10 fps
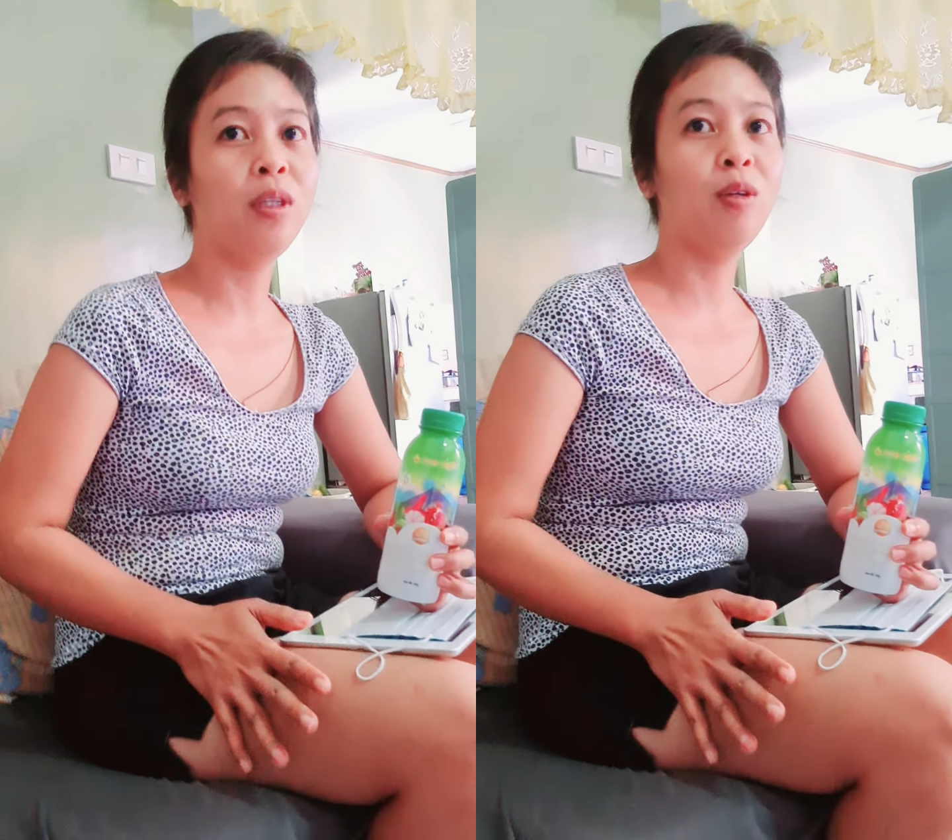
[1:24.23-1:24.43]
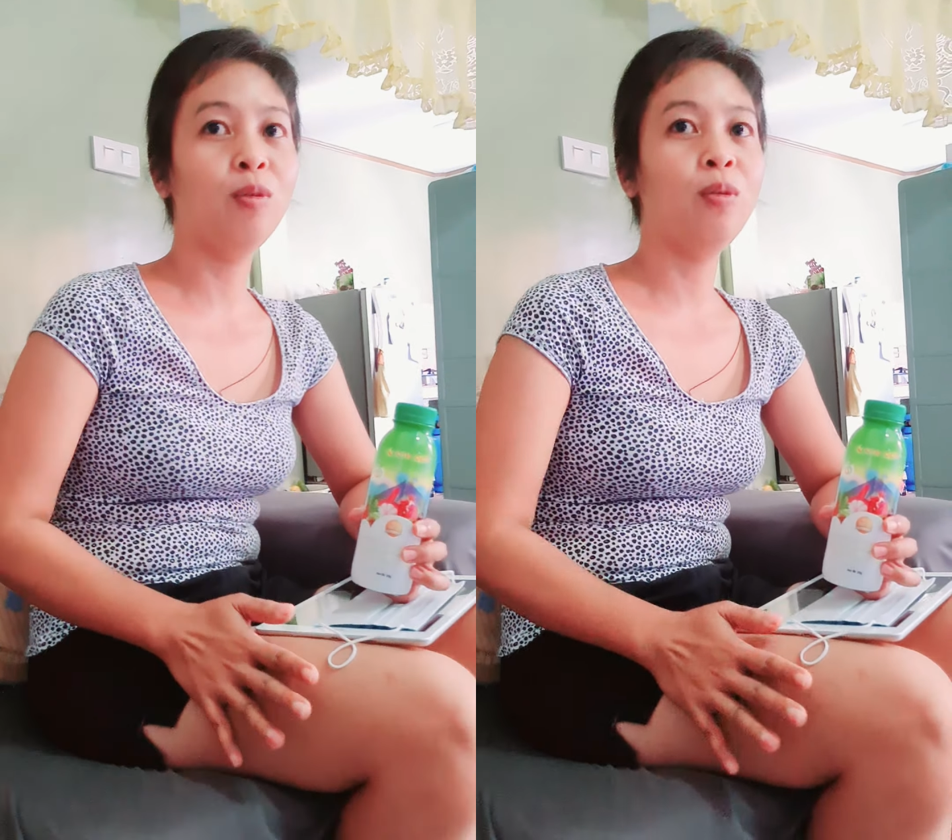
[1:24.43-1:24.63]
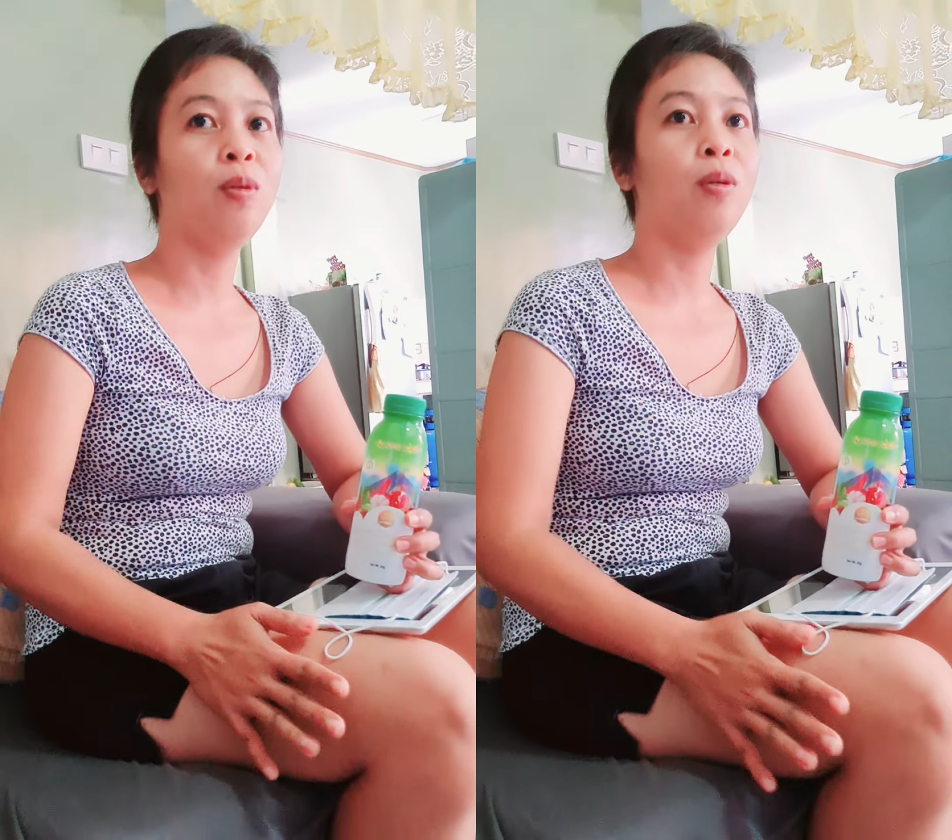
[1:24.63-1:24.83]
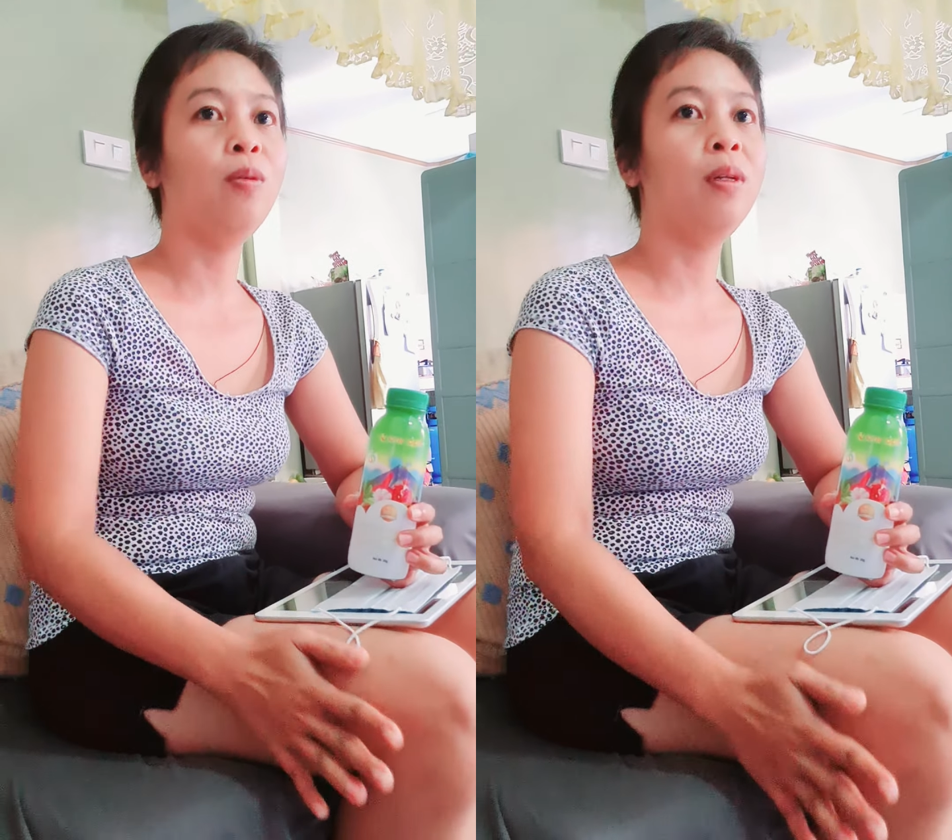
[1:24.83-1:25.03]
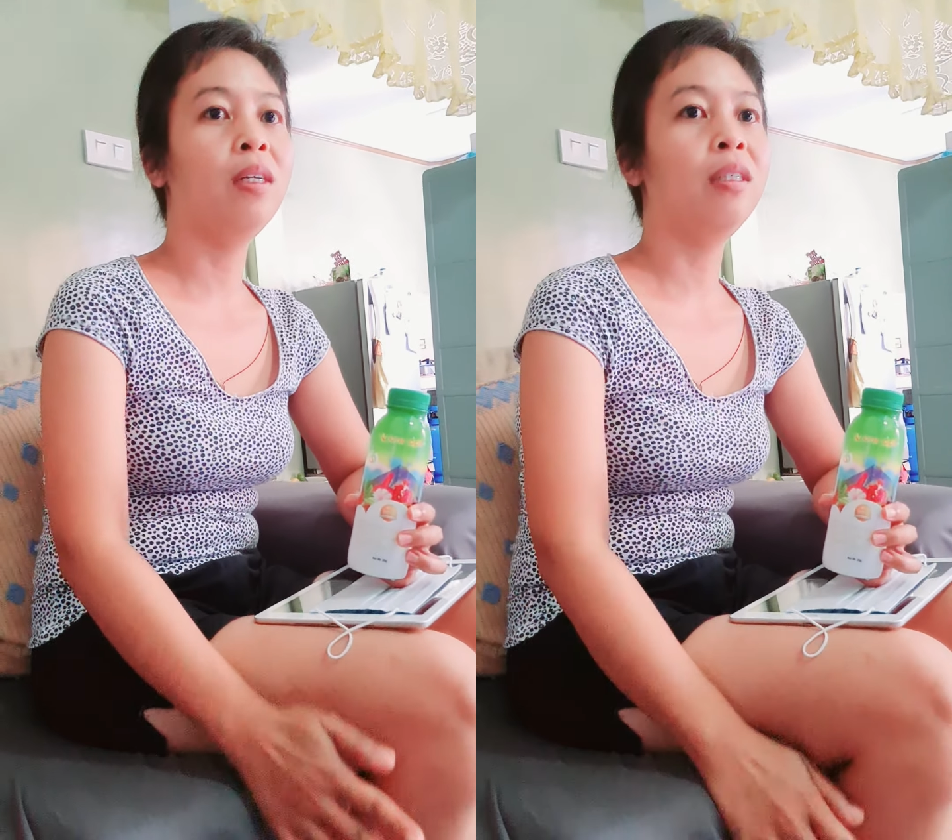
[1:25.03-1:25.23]
tinutuloy
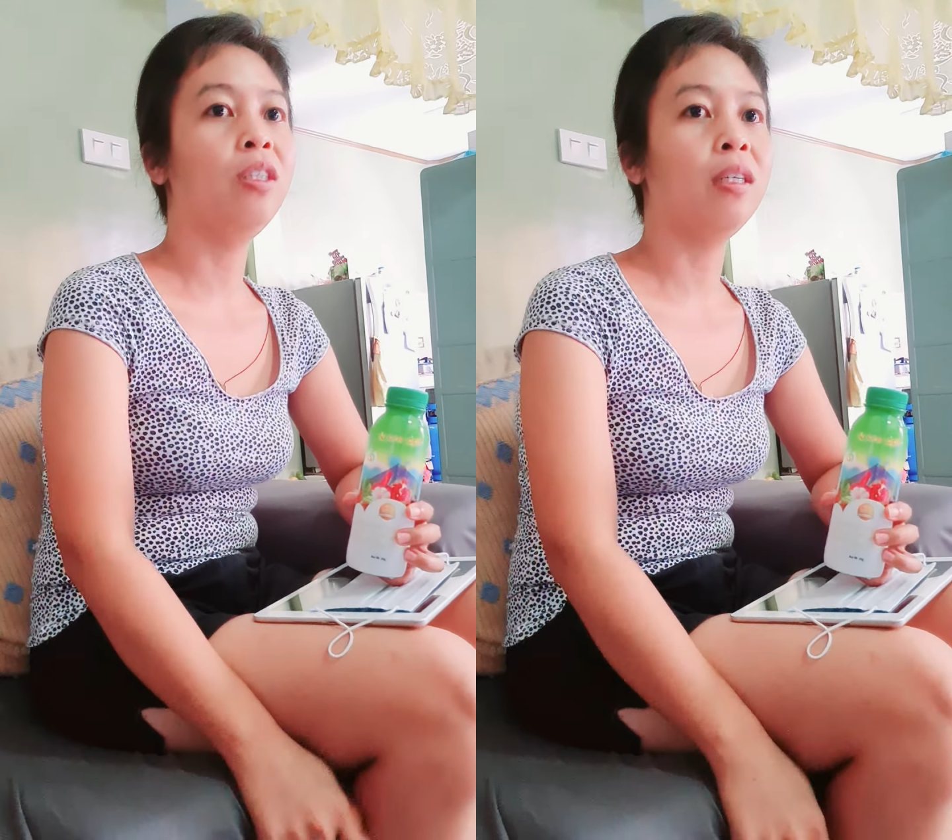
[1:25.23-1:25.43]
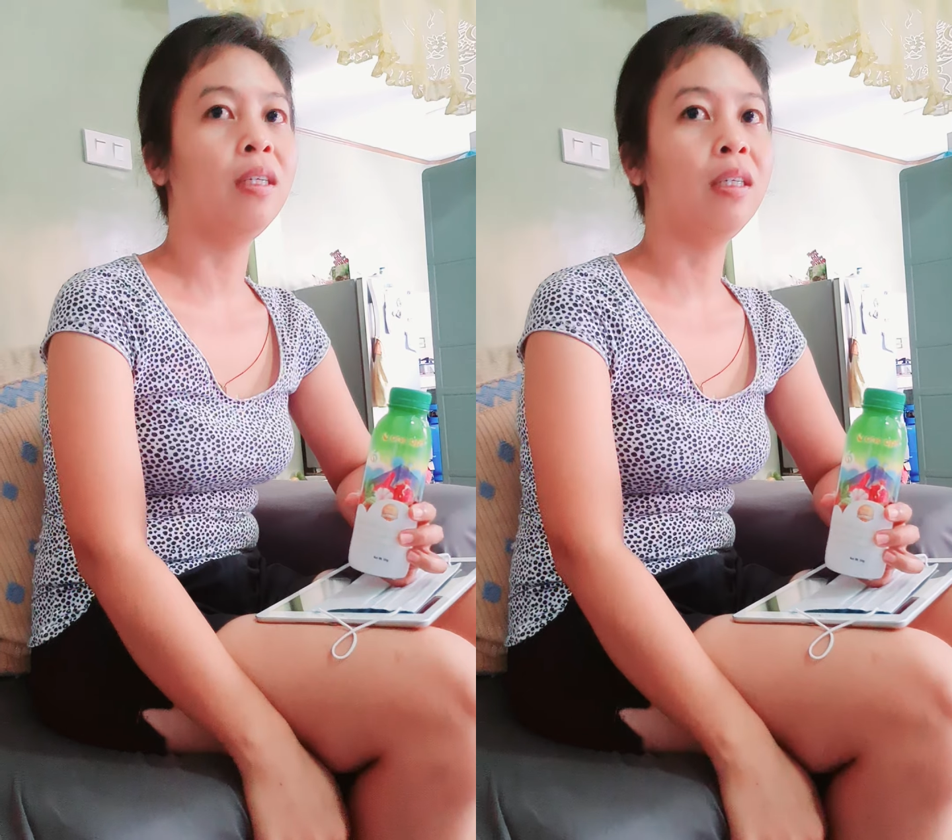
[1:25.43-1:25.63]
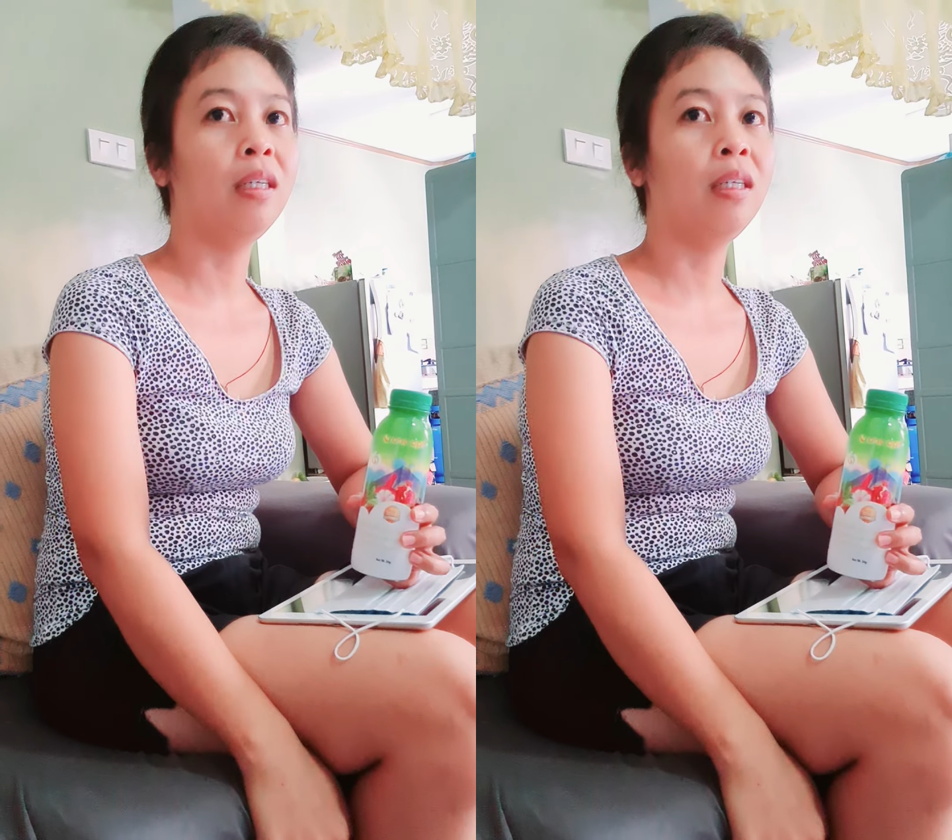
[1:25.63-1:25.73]
ko lang siya.